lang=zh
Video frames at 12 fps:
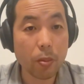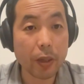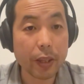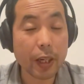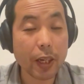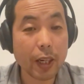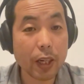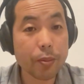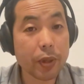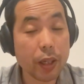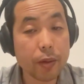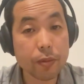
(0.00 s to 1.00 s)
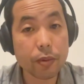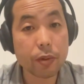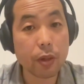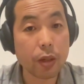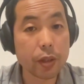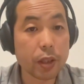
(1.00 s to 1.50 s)
我们再来看一篇
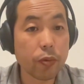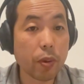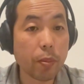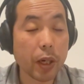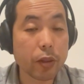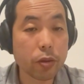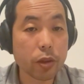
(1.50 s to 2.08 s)
呃新闻吧，